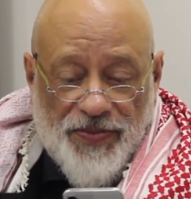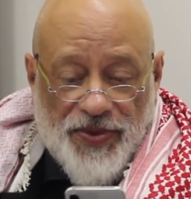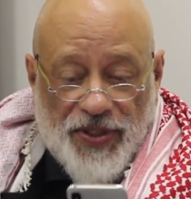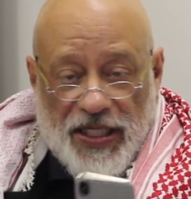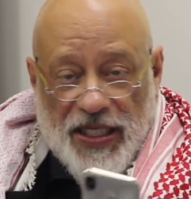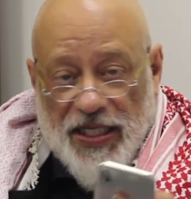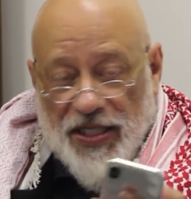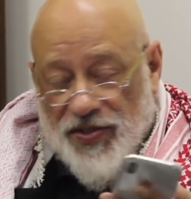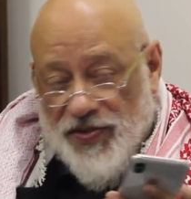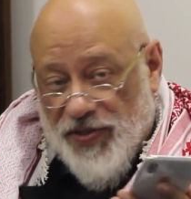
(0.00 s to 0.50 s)

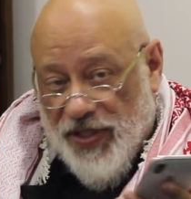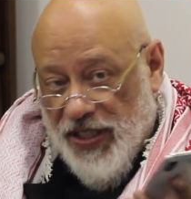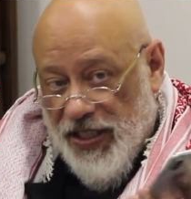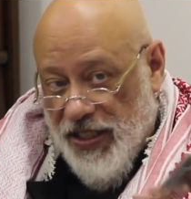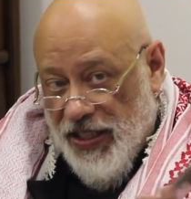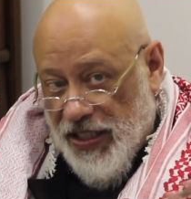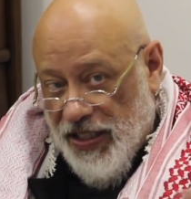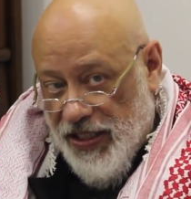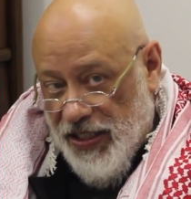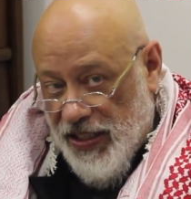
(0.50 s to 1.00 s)
porque isso
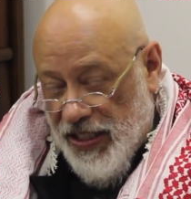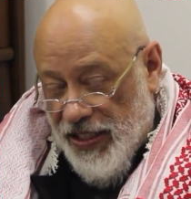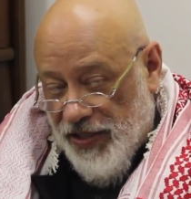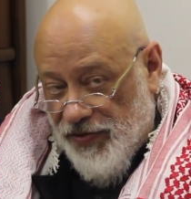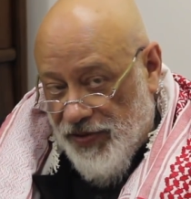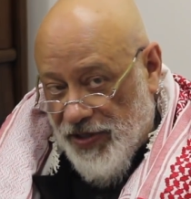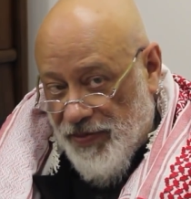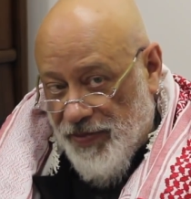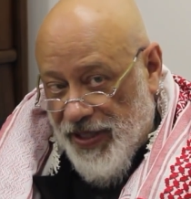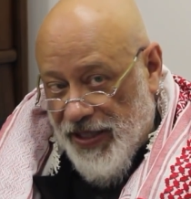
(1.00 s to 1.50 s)
aqui aqui
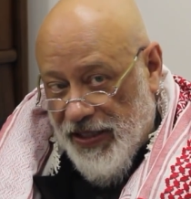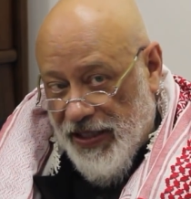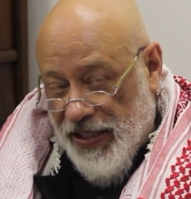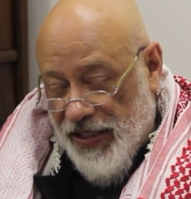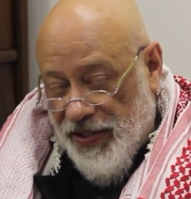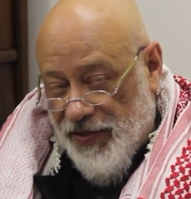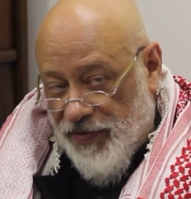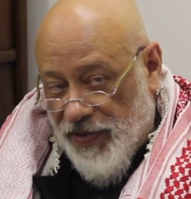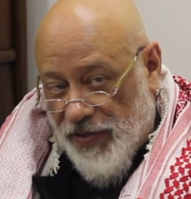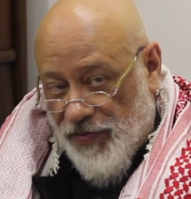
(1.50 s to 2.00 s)
dentro também
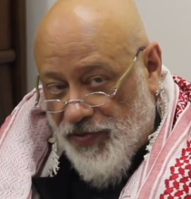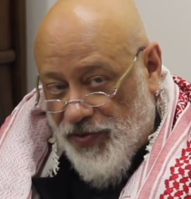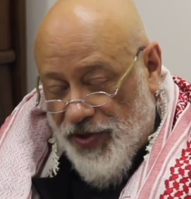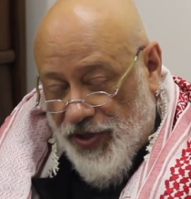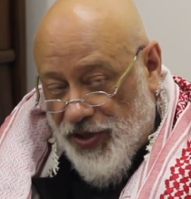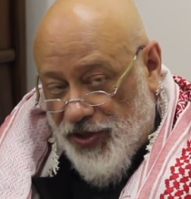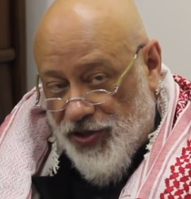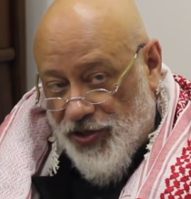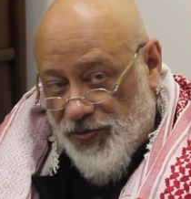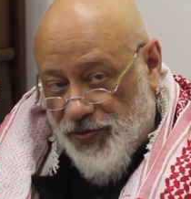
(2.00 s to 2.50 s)
tem um
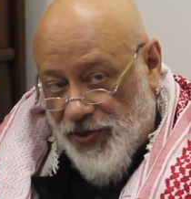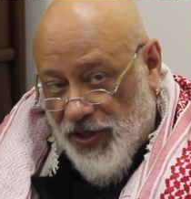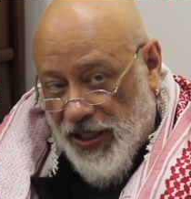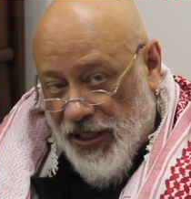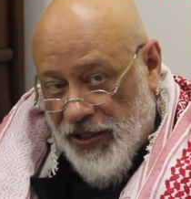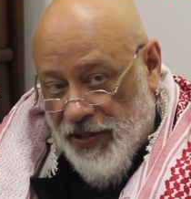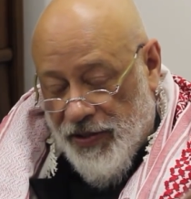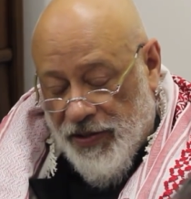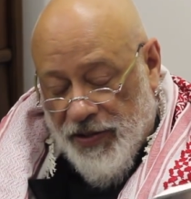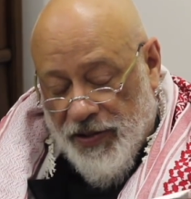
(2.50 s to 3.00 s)
algoritmo, né?